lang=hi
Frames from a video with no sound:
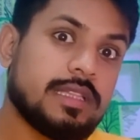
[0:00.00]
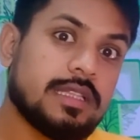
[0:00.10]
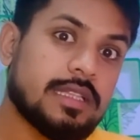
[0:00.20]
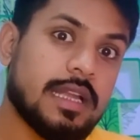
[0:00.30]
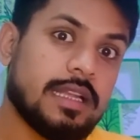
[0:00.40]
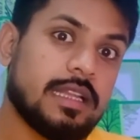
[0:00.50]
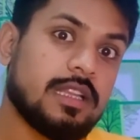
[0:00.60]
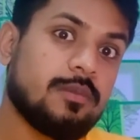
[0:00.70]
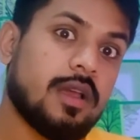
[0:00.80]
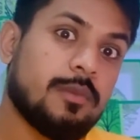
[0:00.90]
इस इस
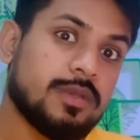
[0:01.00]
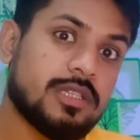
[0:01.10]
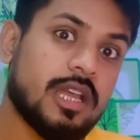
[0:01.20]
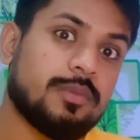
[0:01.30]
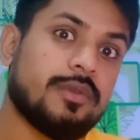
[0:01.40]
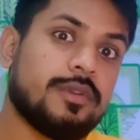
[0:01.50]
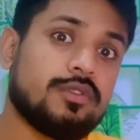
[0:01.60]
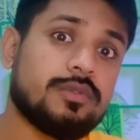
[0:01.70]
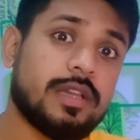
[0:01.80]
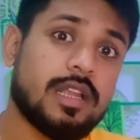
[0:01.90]
कैटेगरी में आप इस टाइप की
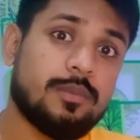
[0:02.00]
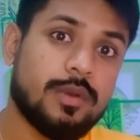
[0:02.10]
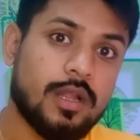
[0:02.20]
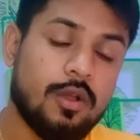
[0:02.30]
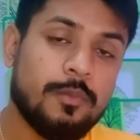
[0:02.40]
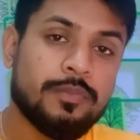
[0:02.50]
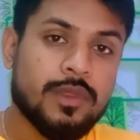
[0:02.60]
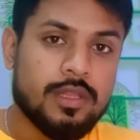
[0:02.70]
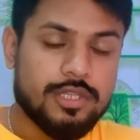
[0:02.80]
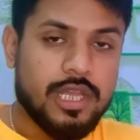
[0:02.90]
वीडियोज़ वगैरह बनाओ
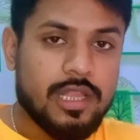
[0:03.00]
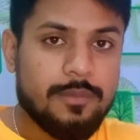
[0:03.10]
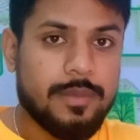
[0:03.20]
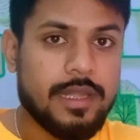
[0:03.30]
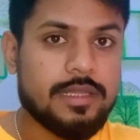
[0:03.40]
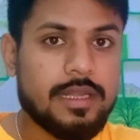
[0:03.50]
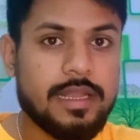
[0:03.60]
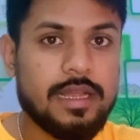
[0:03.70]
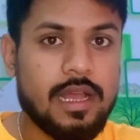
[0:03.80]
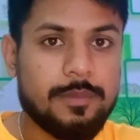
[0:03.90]
ज़्यादा बेहतर
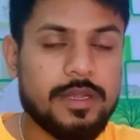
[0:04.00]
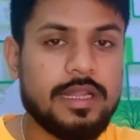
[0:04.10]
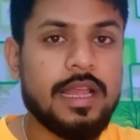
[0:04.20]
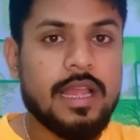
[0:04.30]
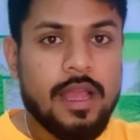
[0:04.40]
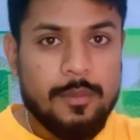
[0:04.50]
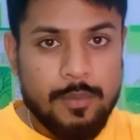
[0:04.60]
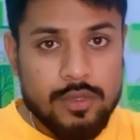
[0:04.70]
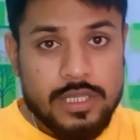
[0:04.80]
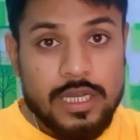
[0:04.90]
रहेगा आपके लिए
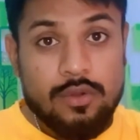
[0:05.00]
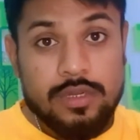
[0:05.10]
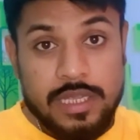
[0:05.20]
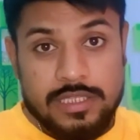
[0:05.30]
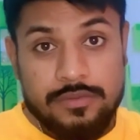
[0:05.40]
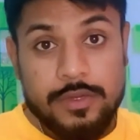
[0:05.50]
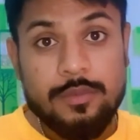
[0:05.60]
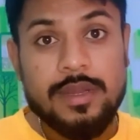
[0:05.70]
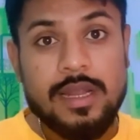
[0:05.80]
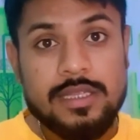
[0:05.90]
बहुत सारे लोग रिएक्शन वीडियो
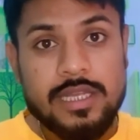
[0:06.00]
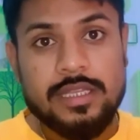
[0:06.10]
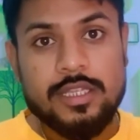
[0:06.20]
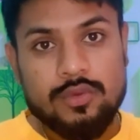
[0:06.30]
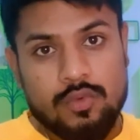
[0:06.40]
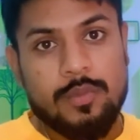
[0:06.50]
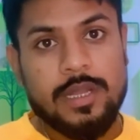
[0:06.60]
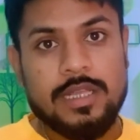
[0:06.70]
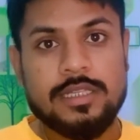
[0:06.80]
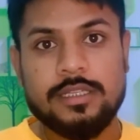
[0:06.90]
बनाना चाहते हैं तो वो
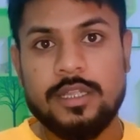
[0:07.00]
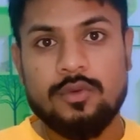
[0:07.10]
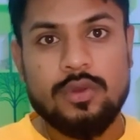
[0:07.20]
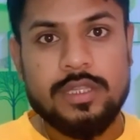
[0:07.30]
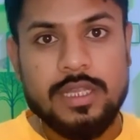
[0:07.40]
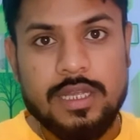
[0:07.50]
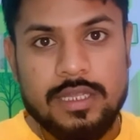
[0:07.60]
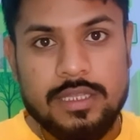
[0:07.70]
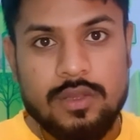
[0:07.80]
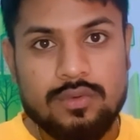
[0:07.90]
बना सकते हैं कोई
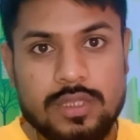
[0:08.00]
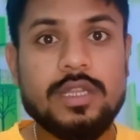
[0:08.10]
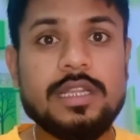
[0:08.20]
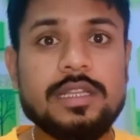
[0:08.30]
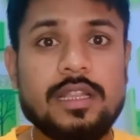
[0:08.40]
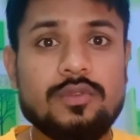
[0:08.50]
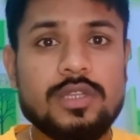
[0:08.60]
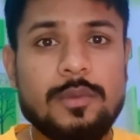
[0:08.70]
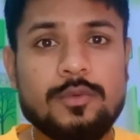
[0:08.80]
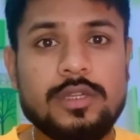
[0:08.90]
दिक्कत नहीं उसके लिए ज़्यादा
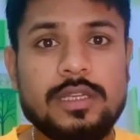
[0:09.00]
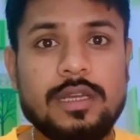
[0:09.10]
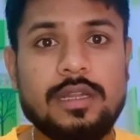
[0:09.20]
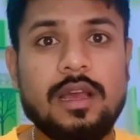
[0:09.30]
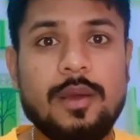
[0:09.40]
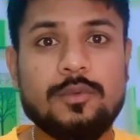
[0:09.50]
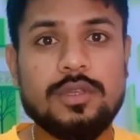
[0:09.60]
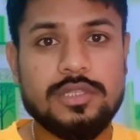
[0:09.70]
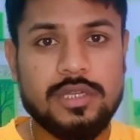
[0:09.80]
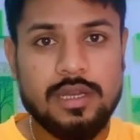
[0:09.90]
कुछ आपको नहीं करना आपको
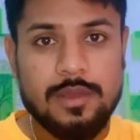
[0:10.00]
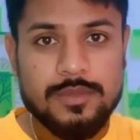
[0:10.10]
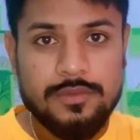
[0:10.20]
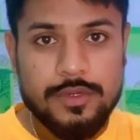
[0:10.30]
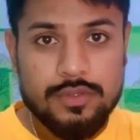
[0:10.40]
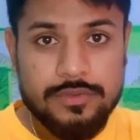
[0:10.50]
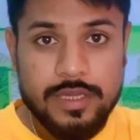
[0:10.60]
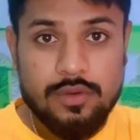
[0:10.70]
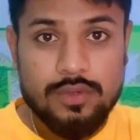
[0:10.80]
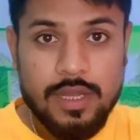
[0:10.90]
इंस्टाग्राम से वीडियोज़
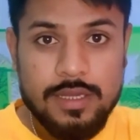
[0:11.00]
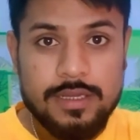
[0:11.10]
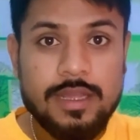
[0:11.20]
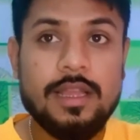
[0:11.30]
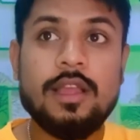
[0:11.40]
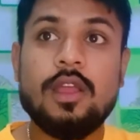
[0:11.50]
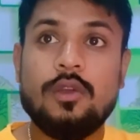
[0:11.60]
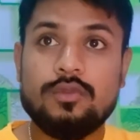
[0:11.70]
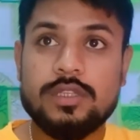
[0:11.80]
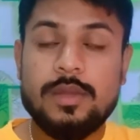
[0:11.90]
वगैरह उठा लेना है
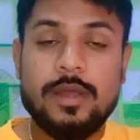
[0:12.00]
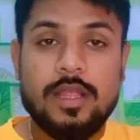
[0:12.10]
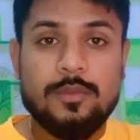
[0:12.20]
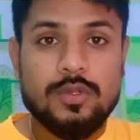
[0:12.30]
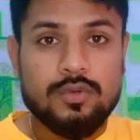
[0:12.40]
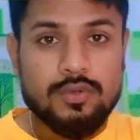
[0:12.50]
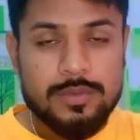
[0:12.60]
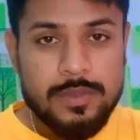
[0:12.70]
उसके बाद आपको यूट्यूब